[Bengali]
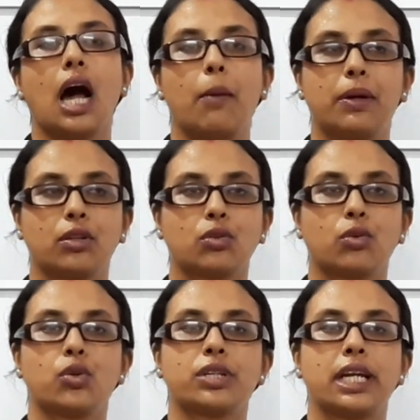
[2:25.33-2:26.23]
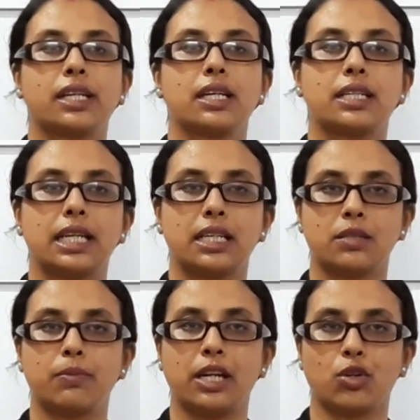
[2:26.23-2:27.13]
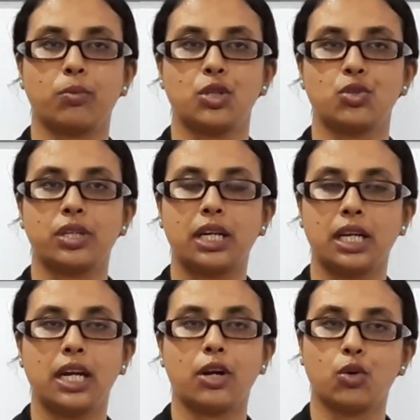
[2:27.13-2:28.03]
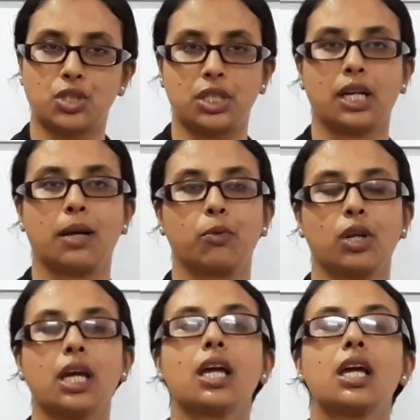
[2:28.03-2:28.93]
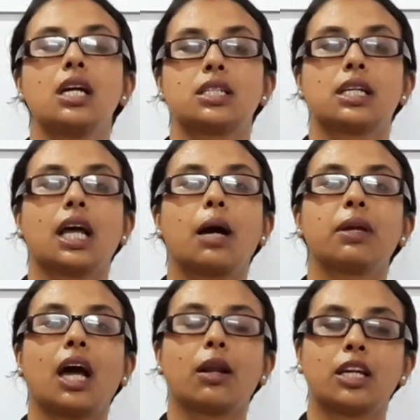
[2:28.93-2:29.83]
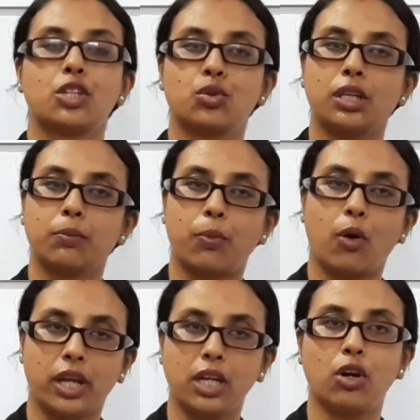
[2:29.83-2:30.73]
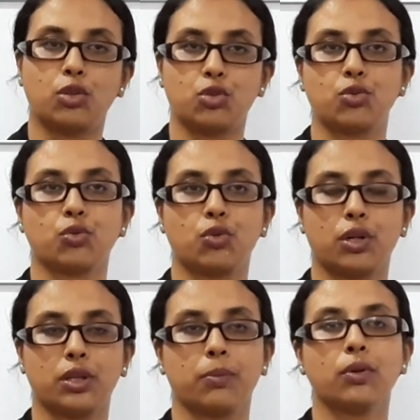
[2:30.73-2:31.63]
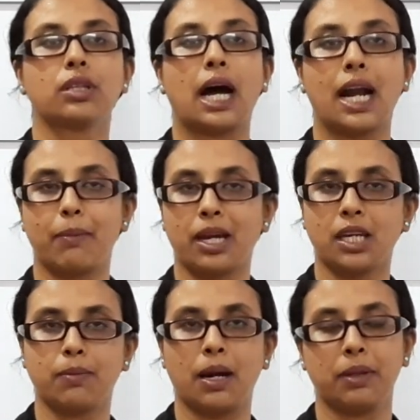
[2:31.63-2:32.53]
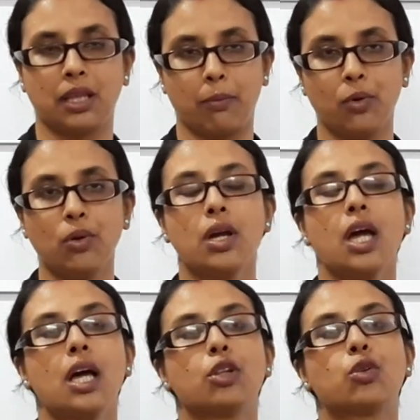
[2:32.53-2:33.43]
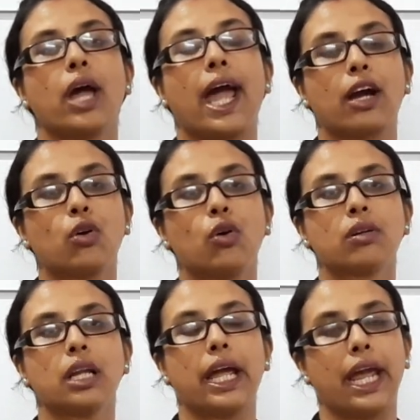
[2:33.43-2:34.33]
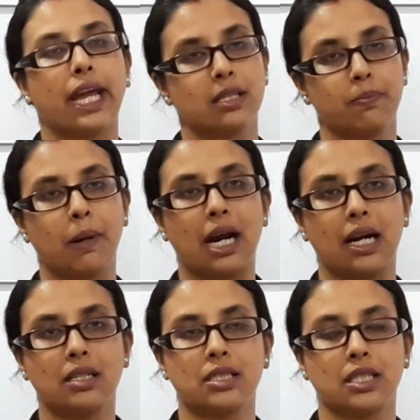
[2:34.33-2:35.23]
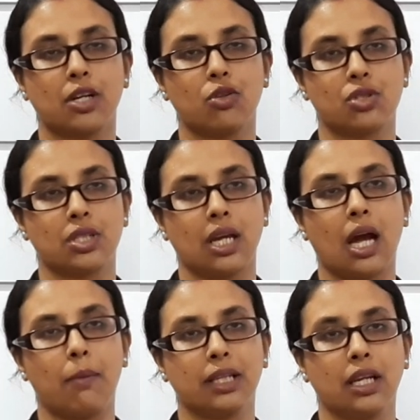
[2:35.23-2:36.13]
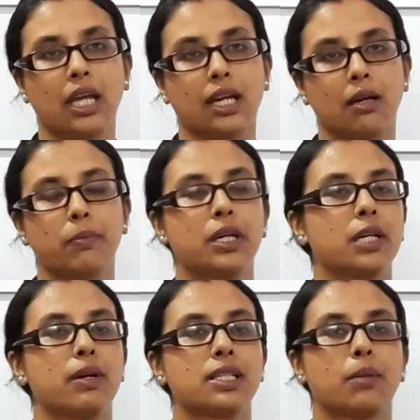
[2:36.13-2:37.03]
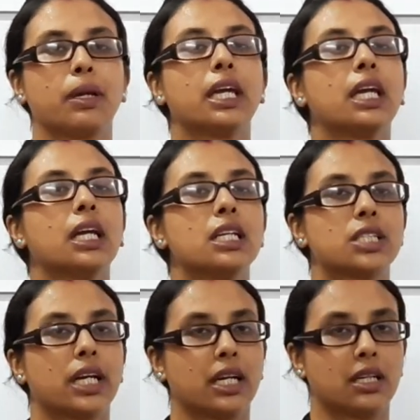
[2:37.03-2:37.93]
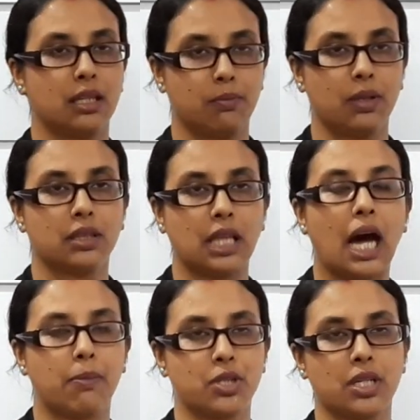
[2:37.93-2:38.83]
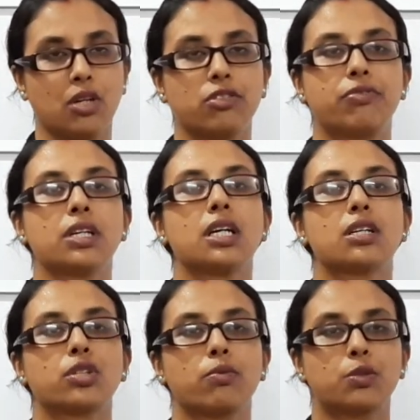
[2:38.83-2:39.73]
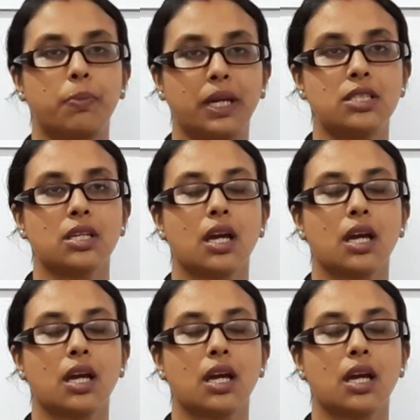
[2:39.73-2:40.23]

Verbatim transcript: আপাতত কোনো টেটের ডেট বা এরকম কিছু ডিক্লেয়ার হচ্ছে না বলে সেটা আমি আর কিছুদিন পরেই হয়তো শুরু করে দেব ধারাবাহিকভাবে দেব তো এখন একটি পার্ট যেটা হচ্ছে আমাদের এই কম্পিটিটিভ এক্সামে ইংলিশের একটি ধাপ সেটা হচ্ছে ফিগার্স অফ স্পিচ